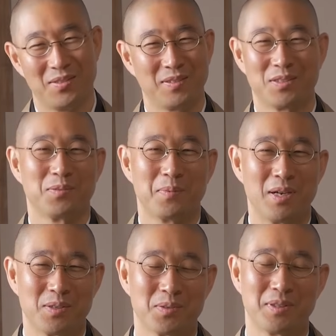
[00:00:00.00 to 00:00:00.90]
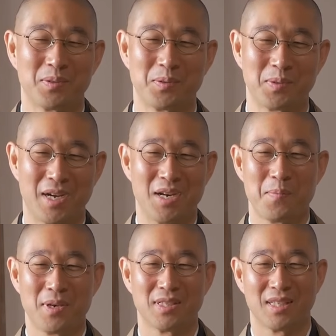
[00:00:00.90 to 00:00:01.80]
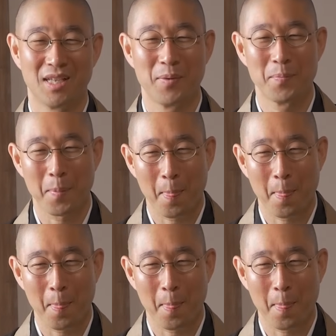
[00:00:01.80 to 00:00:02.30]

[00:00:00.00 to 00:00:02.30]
私の場合そんなことがありましたね。